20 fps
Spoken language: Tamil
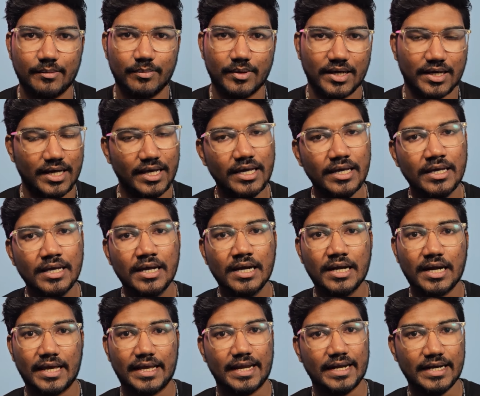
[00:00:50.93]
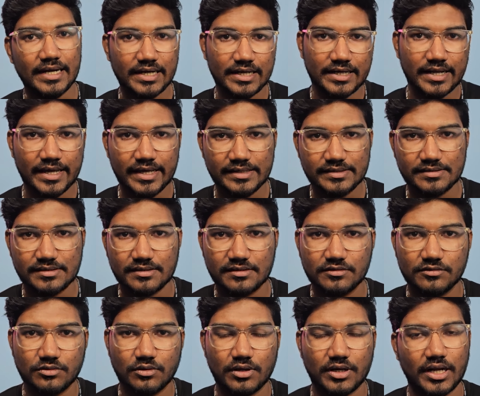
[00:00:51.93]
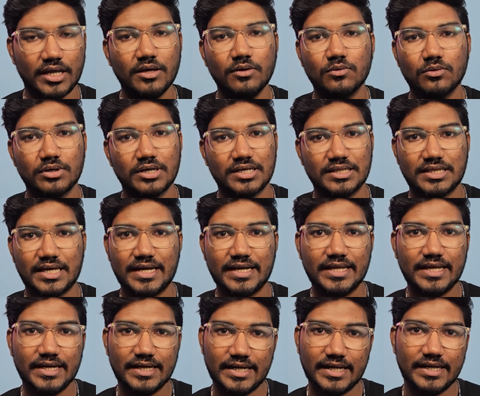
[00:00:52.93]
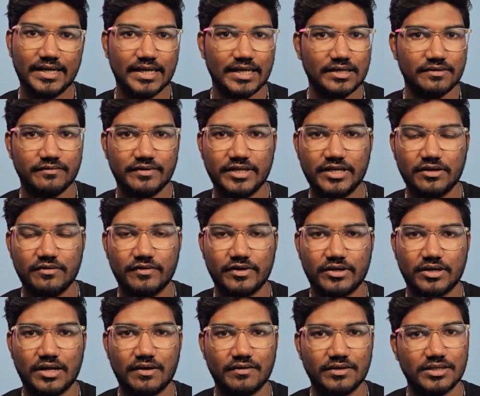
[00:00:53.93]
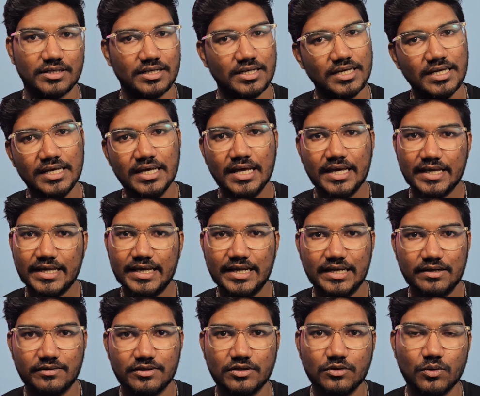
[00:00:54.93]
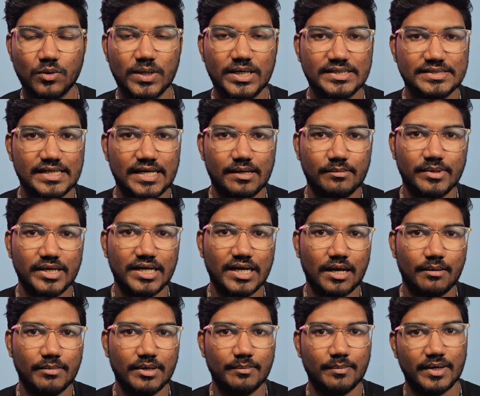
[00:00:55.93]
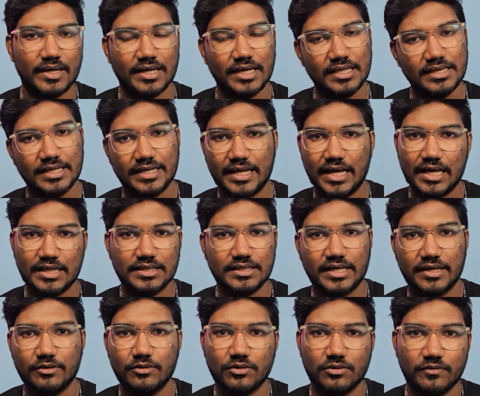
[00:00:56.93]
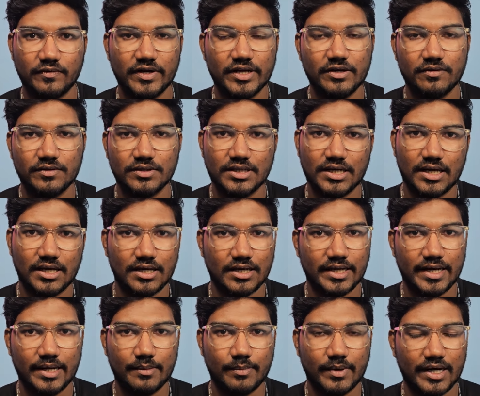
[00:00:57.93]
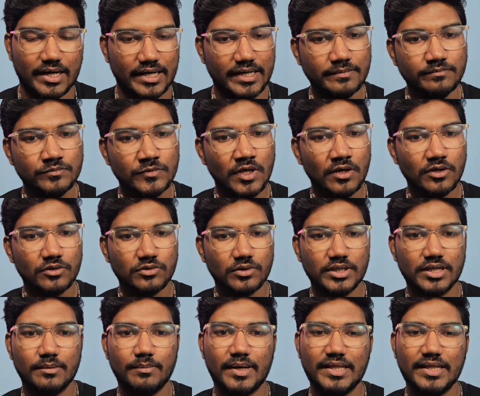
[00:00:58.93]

கேட்பாங்க நான் என்னென்ன லேயர்ஸ் இருக்குன்னு சொல்கிறேன் உங்களுக்கு தனியாக டீட்டெயில்டு வீடியோ வேணும்னா வந்துட்டு கீழே வந்து ஓஎஸ்ஐ அப்படின்னு கமெண்ட் பண்ணுங்கள் தனியாக அதுக்கே ஒரு வீடியோ வந்து நான் க்ரியேட் பண்ணுறேன் ஸோ இதில்